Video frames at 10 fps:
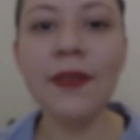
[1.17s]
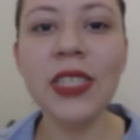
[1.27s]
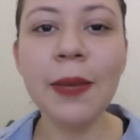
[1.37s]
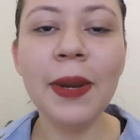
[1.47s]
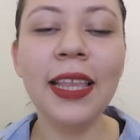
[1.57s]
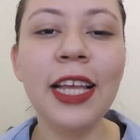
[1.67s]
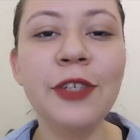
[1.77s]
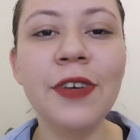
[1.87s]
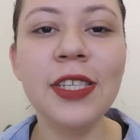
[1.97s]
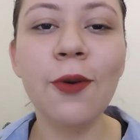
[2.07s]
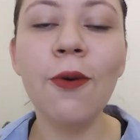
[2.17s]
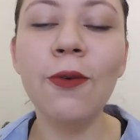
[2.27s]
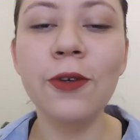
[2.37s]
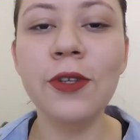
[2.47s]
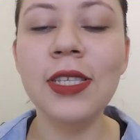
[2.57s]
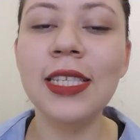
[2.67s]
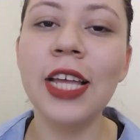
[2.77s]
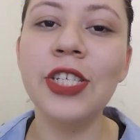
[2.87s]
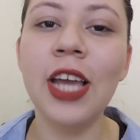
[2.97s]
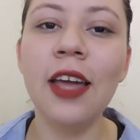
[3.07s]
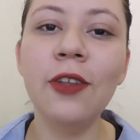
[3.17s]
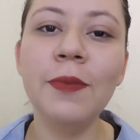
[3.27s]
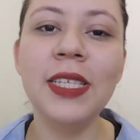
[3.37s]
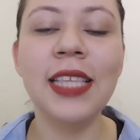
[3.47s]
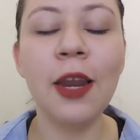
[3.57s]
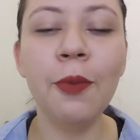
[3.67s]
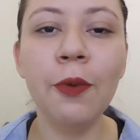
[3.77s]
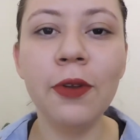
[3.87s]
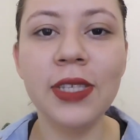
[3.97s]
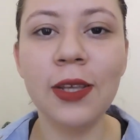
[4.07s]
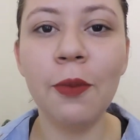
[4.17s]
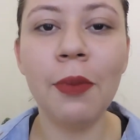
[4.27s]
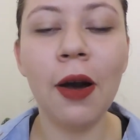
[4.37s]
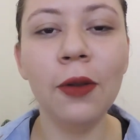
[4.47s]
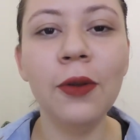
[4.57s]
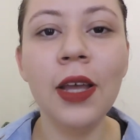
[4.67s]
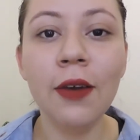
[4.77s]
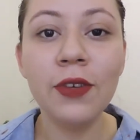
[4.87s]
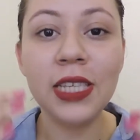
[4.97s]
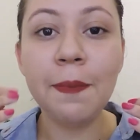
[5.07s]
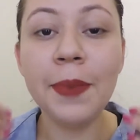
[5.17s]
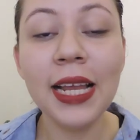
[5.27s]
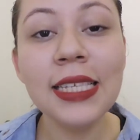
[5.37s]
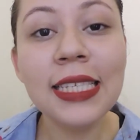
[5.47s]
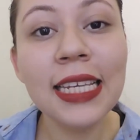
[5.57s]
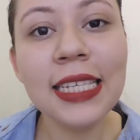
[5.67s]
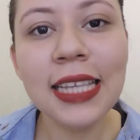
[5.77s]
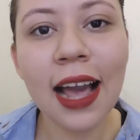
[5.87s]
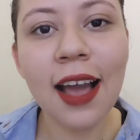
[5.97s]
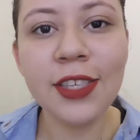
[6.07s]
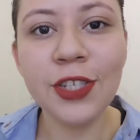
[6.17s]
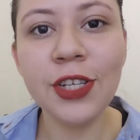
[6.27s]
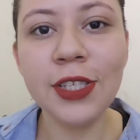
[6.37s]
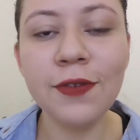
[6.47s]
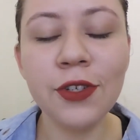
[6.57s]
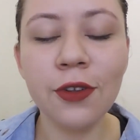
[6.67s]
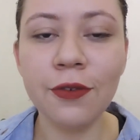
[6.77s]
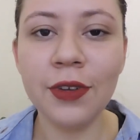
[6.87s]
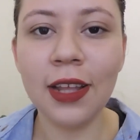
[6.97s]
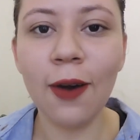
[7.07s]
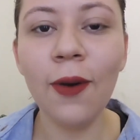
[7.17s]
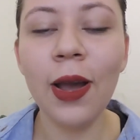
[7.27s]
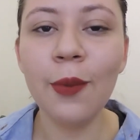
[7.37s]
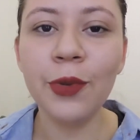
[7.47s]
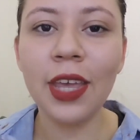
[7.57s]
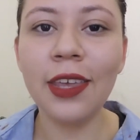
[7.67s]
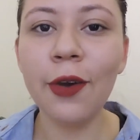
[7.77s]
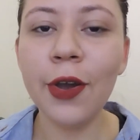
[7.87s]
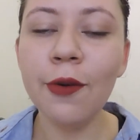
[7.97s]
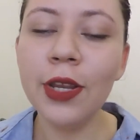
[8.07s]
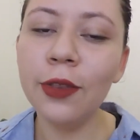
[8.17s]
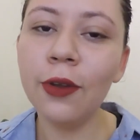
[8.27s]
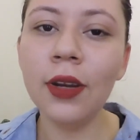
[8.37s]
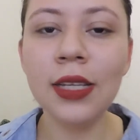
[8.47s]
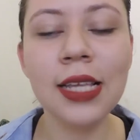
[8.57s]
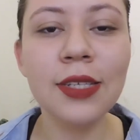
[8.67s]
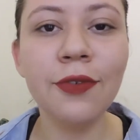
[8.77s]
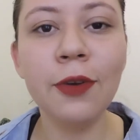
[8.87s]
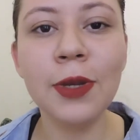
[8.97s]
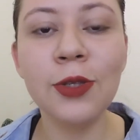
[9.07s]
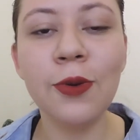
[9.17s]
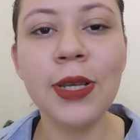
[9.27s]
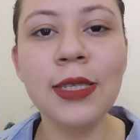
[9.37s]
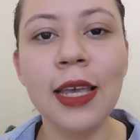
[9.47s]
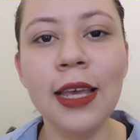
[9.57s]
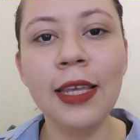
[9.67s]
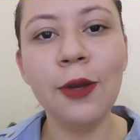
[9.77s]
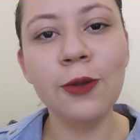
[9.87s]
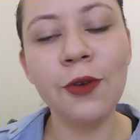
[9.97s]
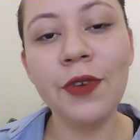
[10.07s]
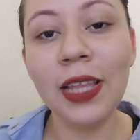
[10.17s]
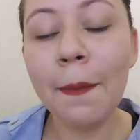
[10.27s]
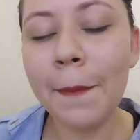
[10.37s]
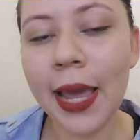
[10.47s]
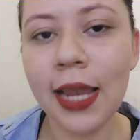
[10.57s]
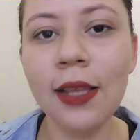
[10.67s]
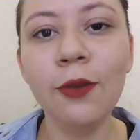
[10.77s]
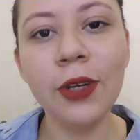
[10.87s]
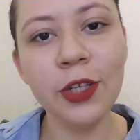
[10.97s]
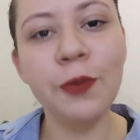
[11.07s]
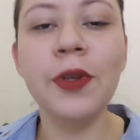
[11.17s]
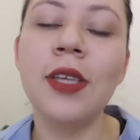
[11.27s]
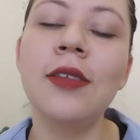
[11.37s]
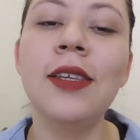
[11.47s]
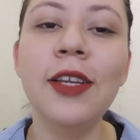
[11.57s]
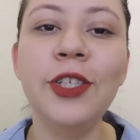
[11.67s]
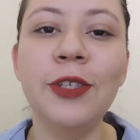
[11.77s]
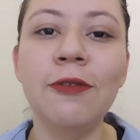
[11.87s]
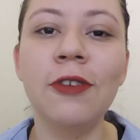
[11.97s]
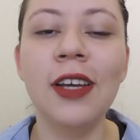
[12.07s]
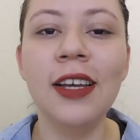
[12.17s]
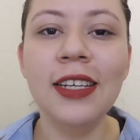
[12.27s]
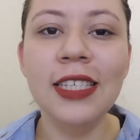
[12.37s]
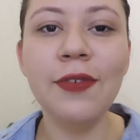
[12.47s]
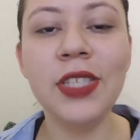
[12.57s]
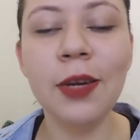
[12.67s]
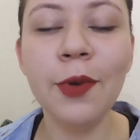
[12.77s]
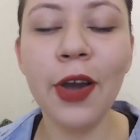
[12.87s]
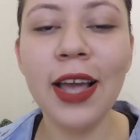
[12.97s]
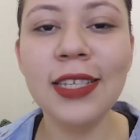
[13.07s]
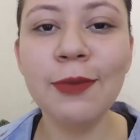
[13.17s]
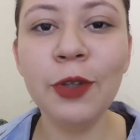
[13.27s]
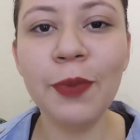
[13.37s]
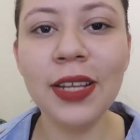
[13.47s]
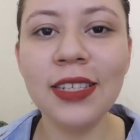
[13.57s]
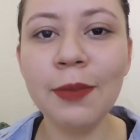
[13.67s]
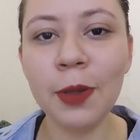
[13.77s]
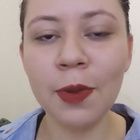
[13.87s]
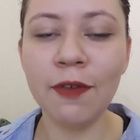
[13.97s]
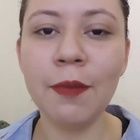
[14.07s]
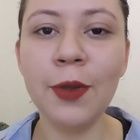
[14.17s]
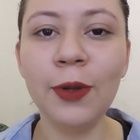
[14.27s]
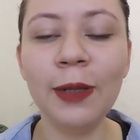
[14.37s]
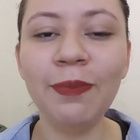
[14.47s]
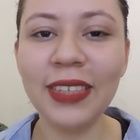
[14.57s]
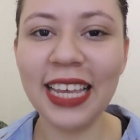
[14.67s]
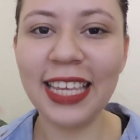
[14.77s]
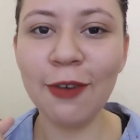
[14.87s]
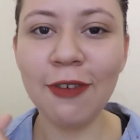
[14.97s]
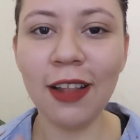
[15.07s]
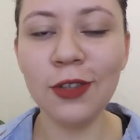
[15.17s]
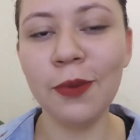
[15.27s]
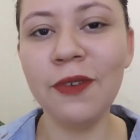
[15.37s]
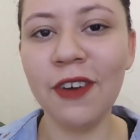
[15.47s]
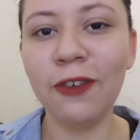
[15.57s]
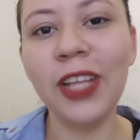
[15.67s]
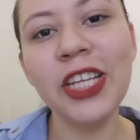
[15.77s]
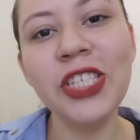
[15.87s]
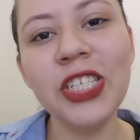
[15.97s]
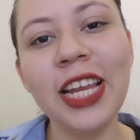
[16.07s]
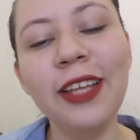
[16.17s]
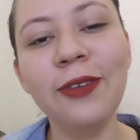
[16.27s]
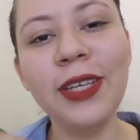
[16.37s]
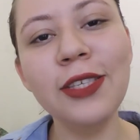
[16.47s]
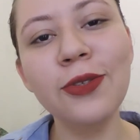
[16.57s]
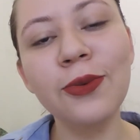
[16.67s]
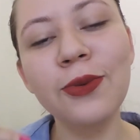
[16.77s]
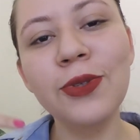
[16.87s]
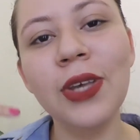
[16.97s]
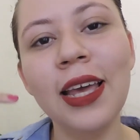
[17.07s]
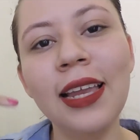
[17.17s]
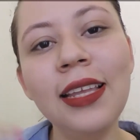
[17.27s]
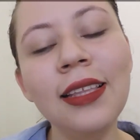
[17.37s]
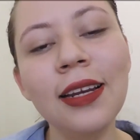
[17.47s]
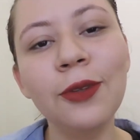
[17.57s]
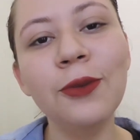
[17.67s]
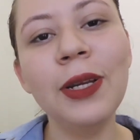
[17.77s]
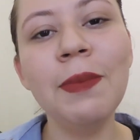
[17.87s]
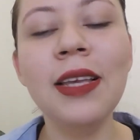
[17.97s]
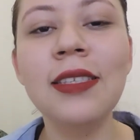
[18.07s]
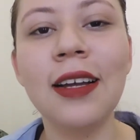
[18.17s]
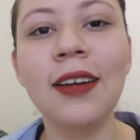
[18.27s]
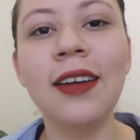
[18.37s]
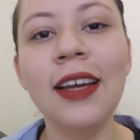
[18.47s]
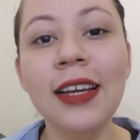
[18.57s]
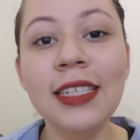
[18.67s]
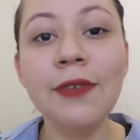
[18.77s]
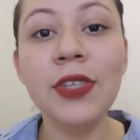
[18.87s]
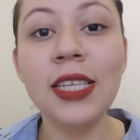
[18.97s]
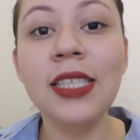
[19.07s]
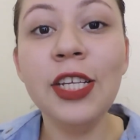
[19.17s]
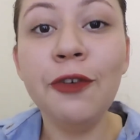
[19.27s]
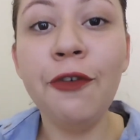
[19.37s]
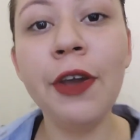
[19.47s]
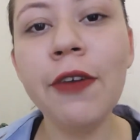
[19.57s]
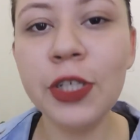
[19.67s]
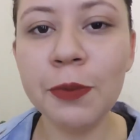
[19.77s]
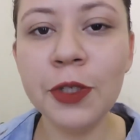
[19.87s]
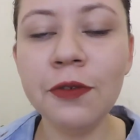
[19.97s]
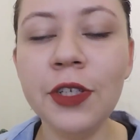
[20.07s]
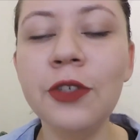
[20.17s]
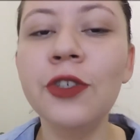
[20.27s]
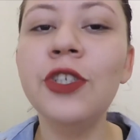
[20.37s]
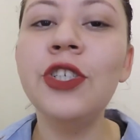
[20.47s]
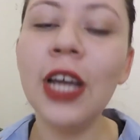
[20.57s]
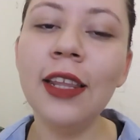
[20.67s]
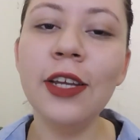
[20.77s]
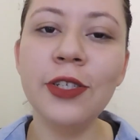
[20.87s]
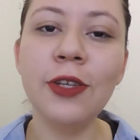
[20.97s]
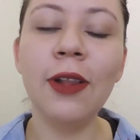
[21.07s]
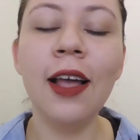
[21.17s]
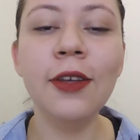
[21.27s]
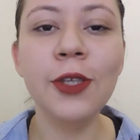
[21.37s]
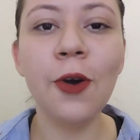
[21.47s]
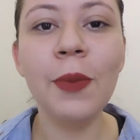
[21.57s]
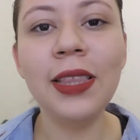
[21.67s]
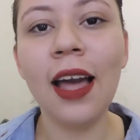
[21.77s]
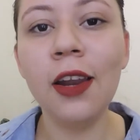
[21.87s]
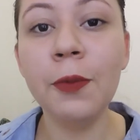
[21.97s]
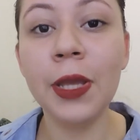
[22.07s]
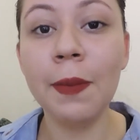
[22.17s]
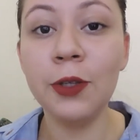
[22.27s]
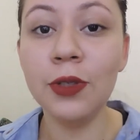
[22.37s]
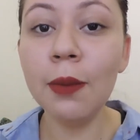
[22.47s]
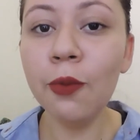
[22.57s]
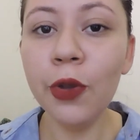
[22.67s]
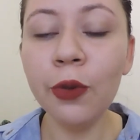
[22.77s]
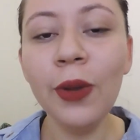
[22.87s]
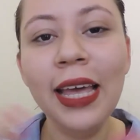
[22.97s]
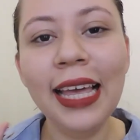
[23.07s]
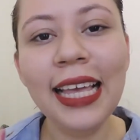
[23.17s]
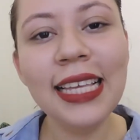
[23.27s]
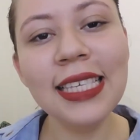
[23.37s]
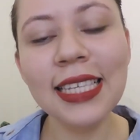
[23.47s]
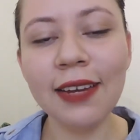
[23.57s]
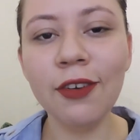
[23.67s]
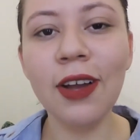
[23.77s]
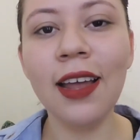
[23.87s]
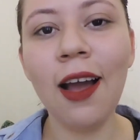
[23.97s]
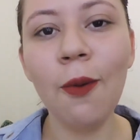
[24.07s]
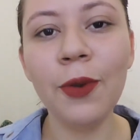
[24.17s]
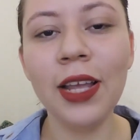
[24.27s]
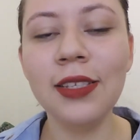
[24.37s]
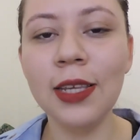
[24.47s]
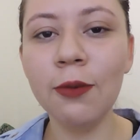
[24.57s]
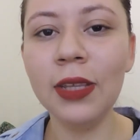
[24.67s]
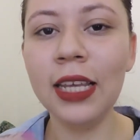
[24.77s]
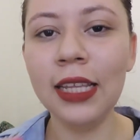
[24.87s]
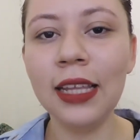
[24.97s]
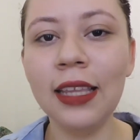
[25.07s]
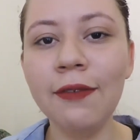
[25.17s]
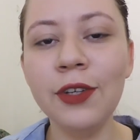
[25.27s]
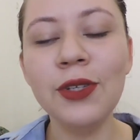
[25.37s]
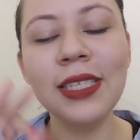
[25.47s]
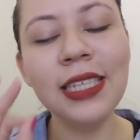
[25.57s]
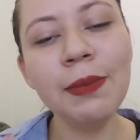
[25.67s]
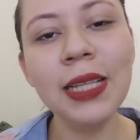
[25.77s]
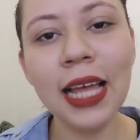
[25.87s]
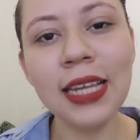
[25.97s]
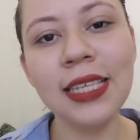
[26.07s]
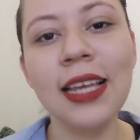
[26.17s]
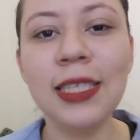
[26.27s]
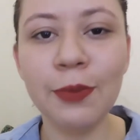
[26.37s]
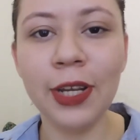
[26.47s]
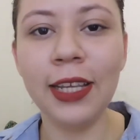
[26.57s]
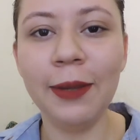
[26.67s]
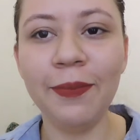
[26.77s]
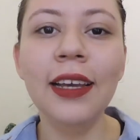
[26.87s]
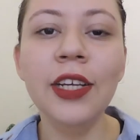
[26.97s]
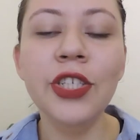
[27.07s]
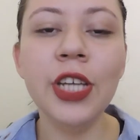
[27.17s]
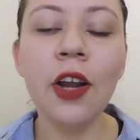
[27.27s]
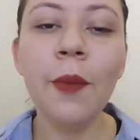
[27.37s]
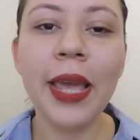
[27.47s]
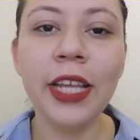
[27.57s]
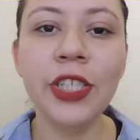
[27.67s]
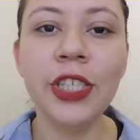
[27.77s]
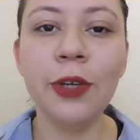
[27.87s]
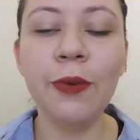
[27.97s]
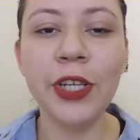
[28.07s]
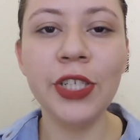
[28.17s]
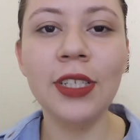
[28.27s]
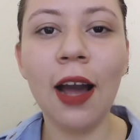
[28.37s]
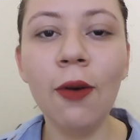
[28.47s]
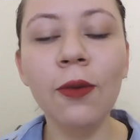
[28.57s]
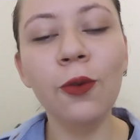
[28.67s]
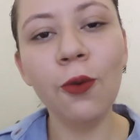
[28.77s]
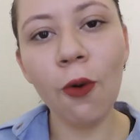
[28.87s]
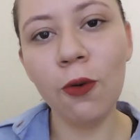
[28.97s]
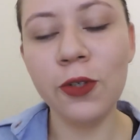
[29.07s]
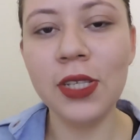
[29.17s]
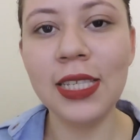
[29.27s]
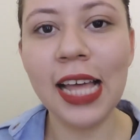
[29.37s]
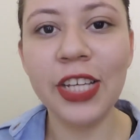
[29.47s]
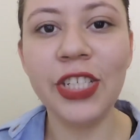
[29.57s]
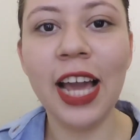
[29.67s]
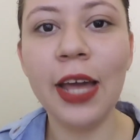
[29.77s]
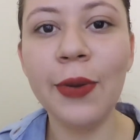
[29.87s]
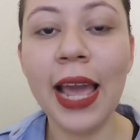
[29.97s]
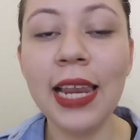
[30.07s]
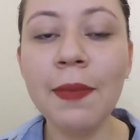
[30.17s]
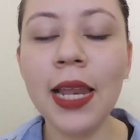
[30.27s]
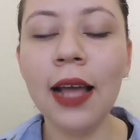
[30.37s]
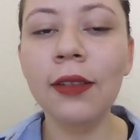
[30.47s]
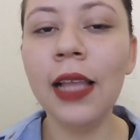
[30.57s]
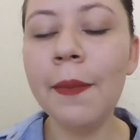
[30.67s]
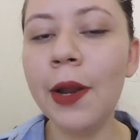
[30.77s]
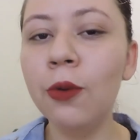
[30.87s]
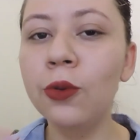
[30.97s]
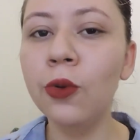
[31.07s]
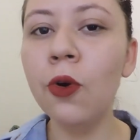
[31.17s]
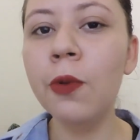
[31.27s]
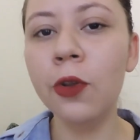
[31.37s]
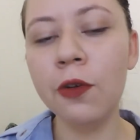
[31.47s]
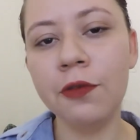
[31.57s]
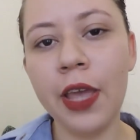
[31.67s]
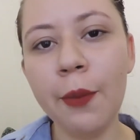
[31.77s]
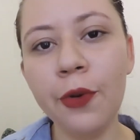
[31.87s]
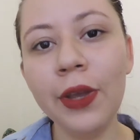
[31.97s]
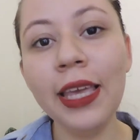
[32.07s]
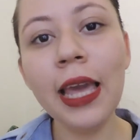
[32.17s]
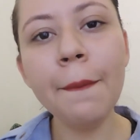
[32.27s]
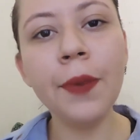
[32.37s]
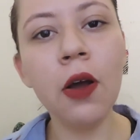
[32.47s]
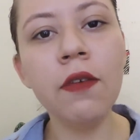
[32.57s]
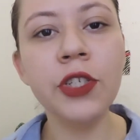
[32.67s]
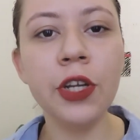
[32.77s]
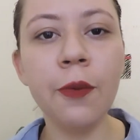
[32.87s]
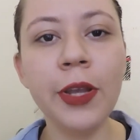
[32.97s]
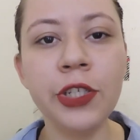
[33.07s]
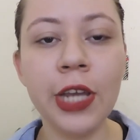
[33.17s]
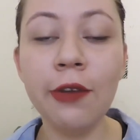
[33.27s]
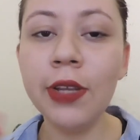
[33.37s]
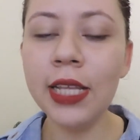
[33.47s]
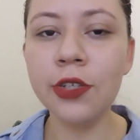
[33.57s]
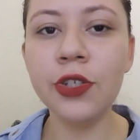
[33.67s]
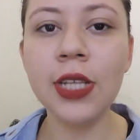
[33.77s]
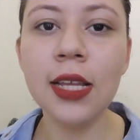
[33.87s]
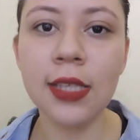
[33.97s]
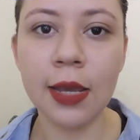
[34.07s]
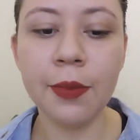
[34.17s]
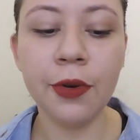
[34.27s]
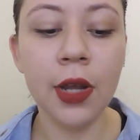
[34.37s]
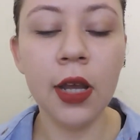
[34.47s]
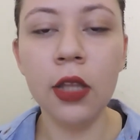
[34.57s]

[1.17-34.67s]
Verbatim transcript: Se você pretende fazer o concurso de estagiário do Ministério Público de São Paulo, você precisa assistir esse vídeo até o final, porque aqui eu reuni todas as informações que eu sofri na pele durante o processo seletivo. Se você não me conhece, muito prazer, meu nome é Fabiola e aqui eu falo sobre faculdade de Direito, estudos, literatura e bem-estar. Se você se identifica com esse tipo de vídeo, já deixe seu like, seu comentário, porque me ajuda muito. E se inscreva no canal, porque de segunda e quinta tem vídeos similares a esse por aqui. Geralmente, o edital do concurso de estagiário é liberado lá para outubro, novembro, e a prova geralmente é no início de dezembro.